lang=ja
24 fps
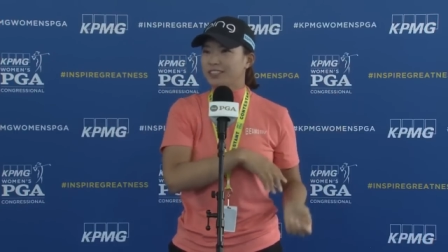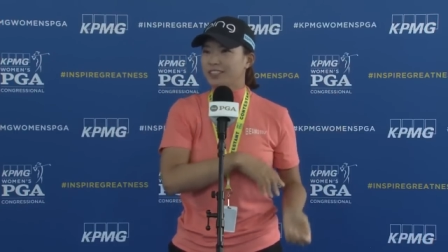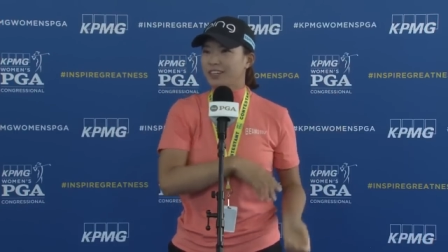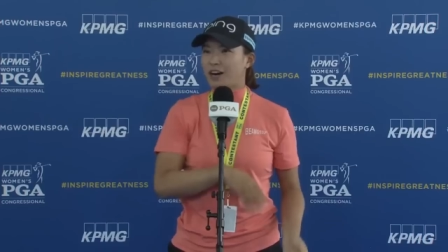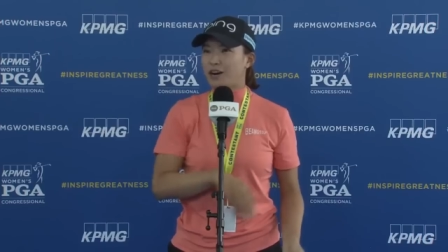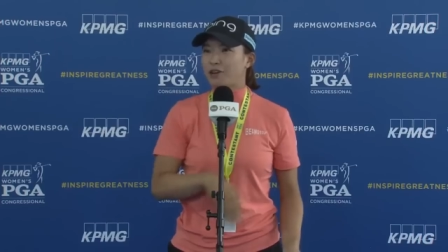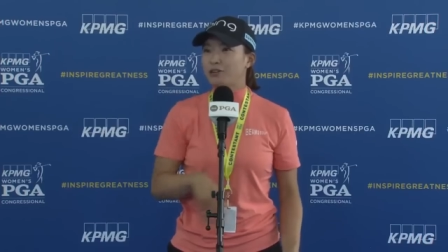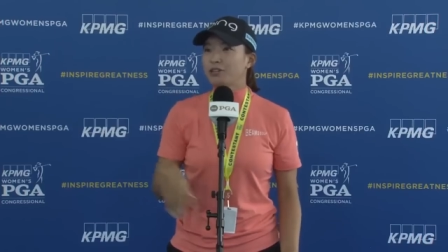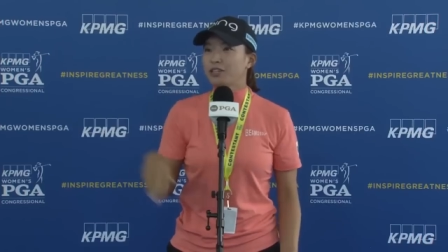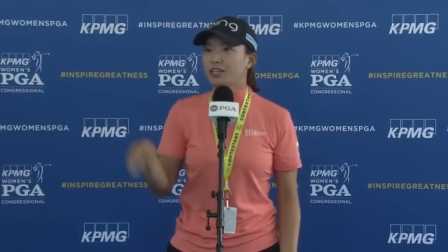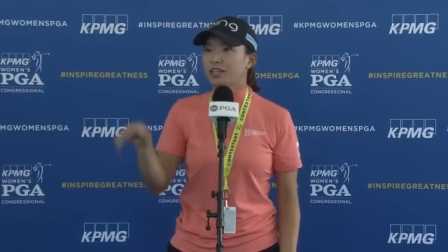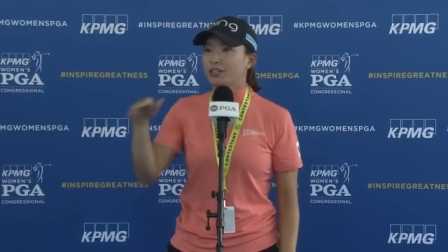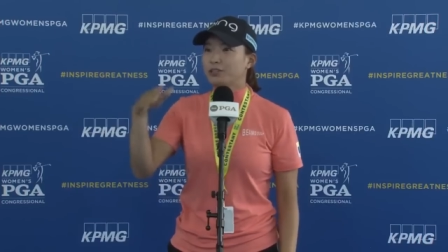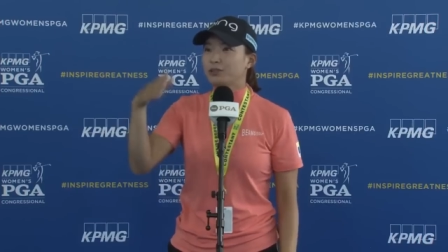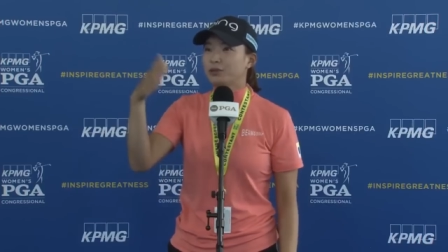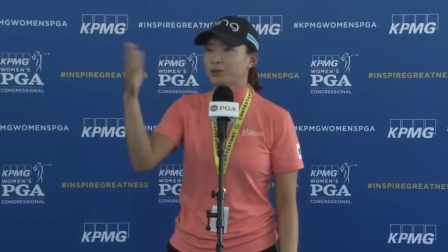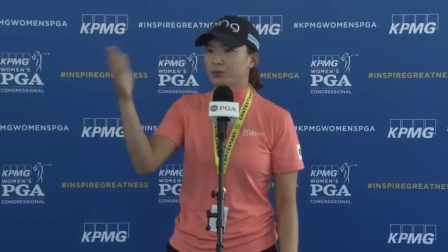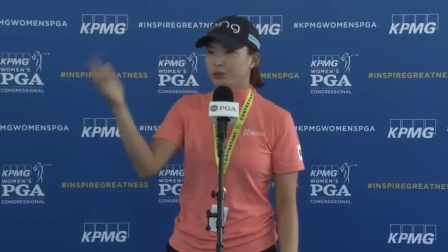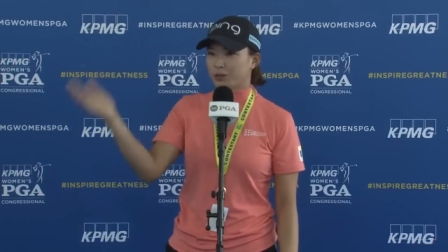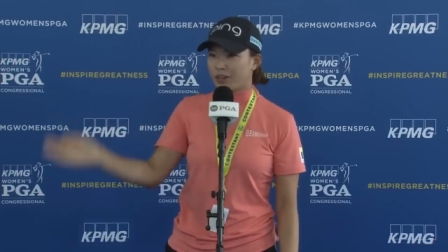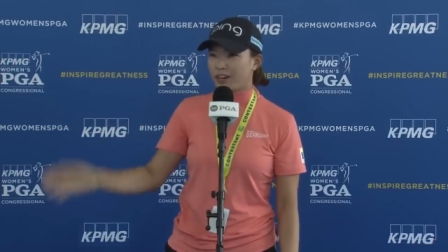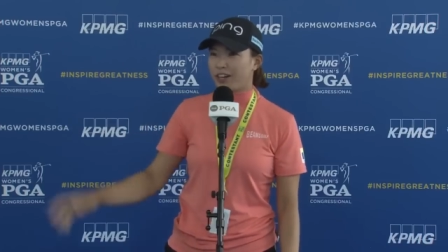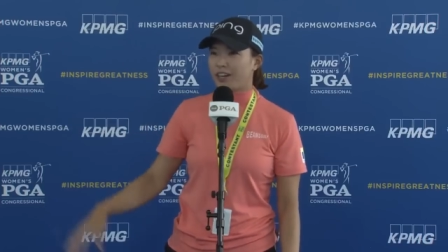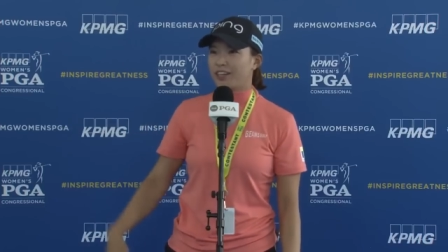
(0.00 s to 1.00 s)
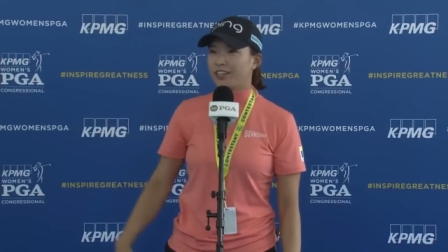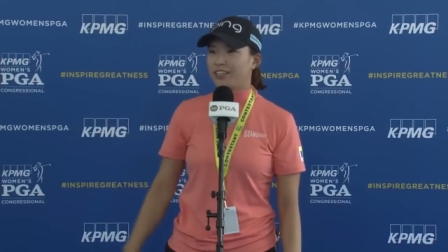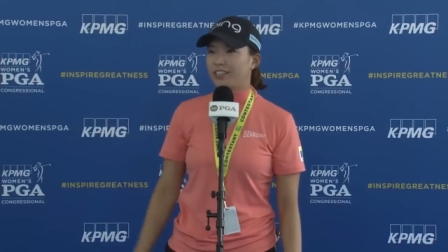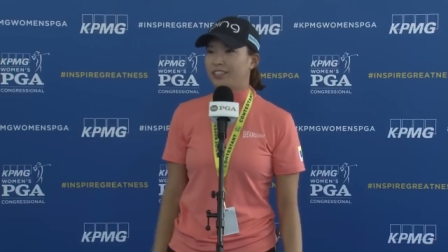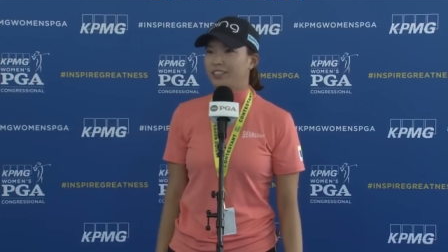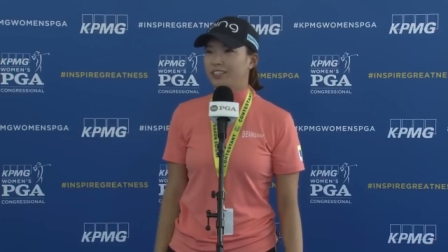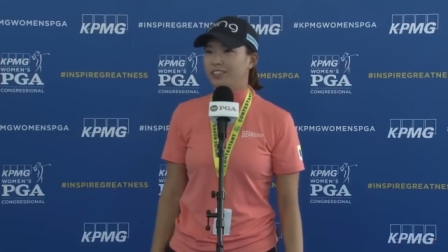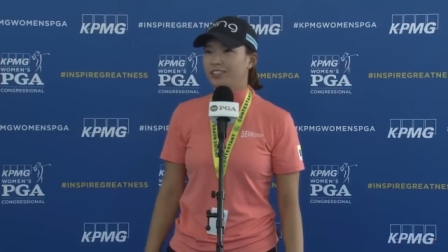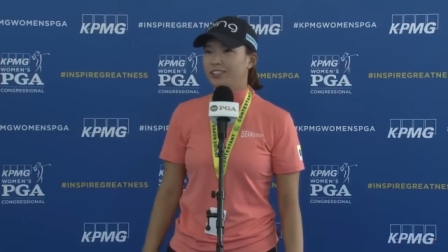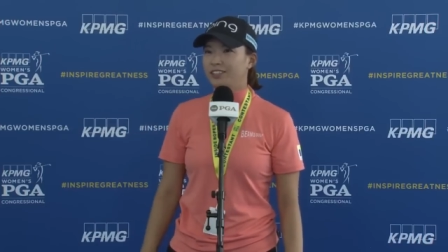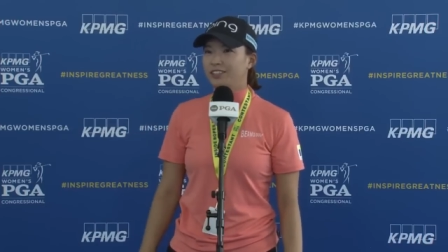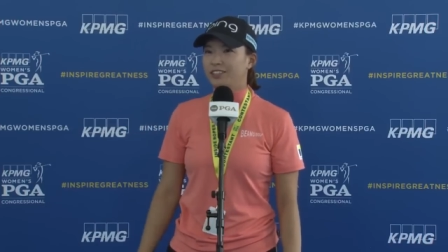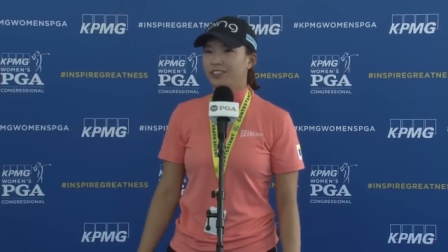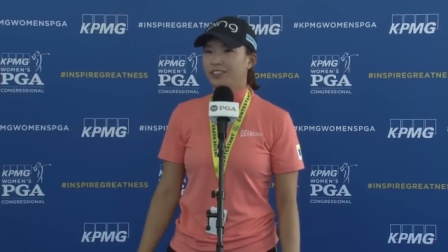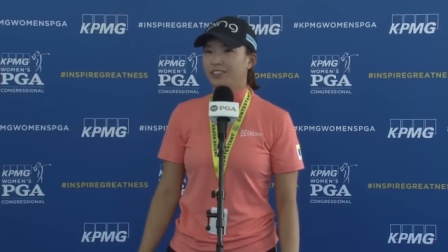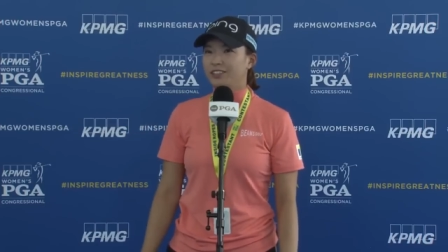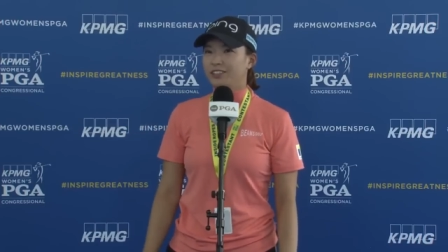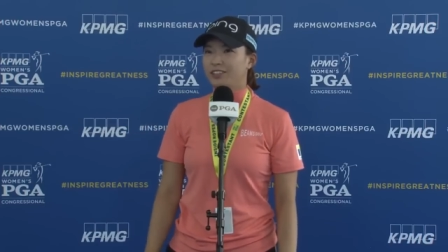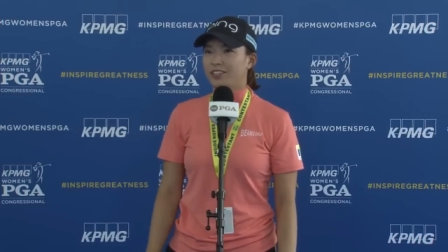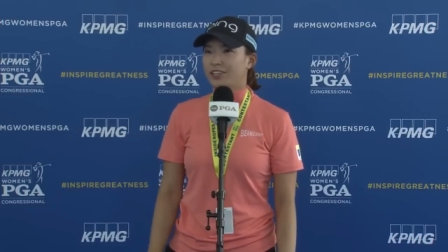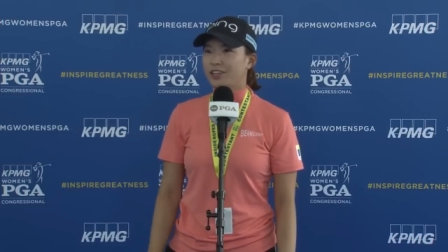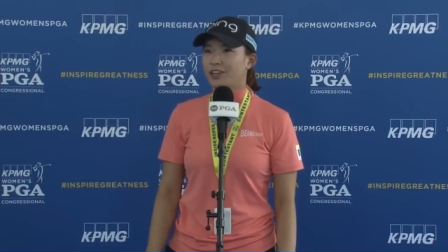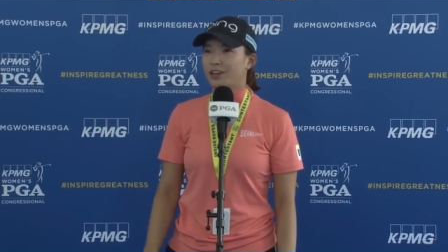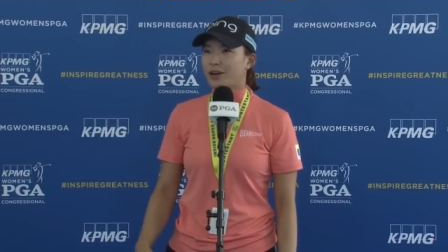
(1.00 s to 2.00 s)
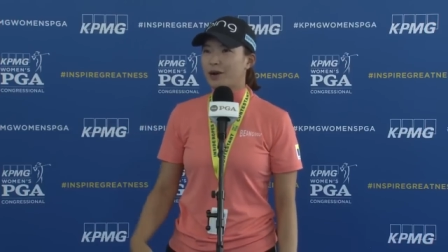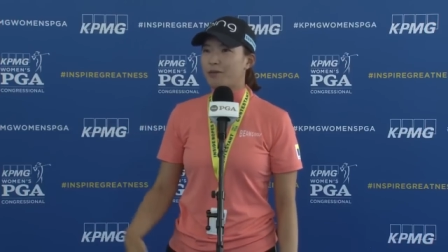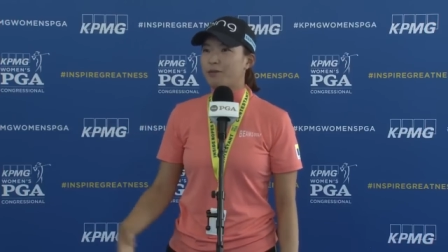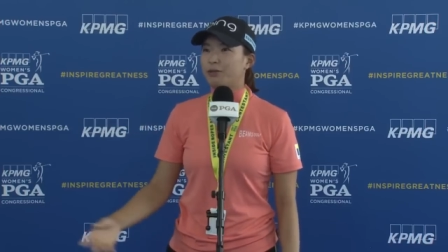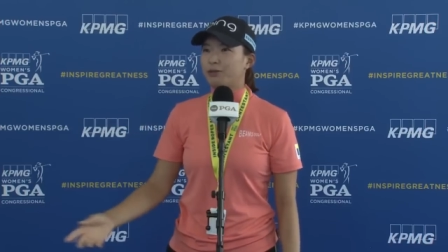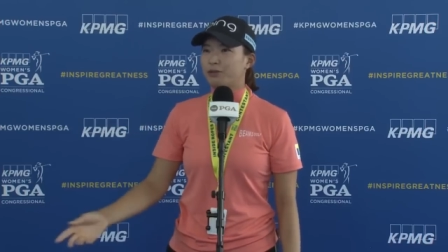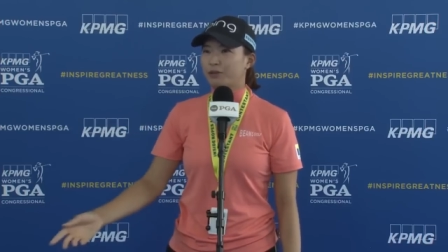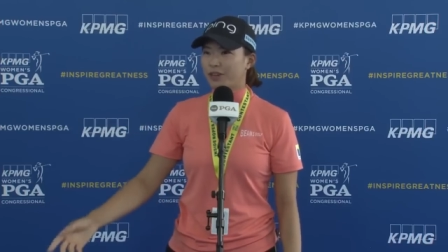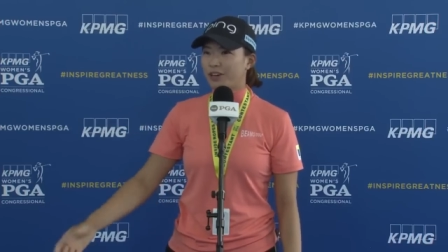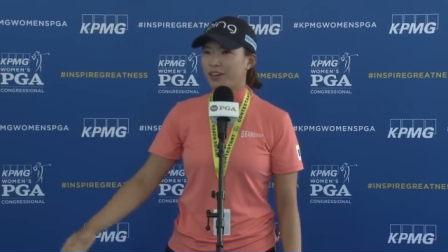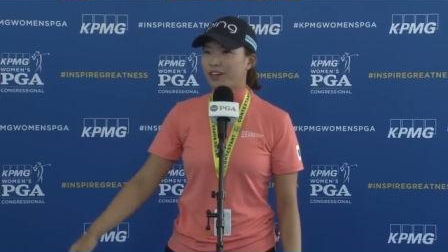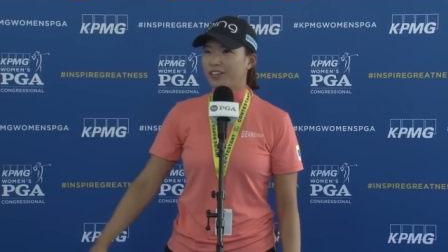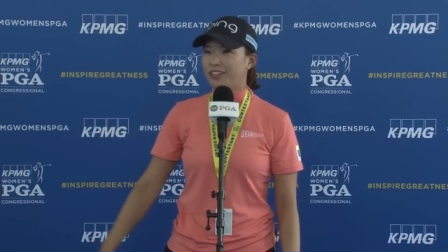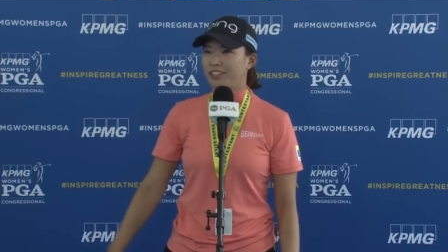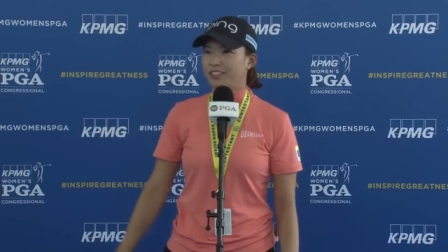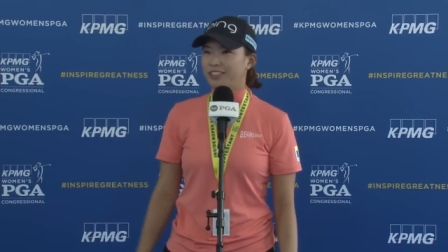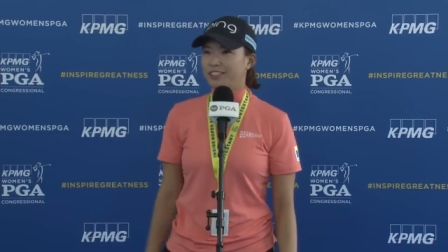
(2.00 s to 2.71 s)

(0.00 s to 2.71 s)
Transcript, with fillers: アフリカゾウとかでっけカバとか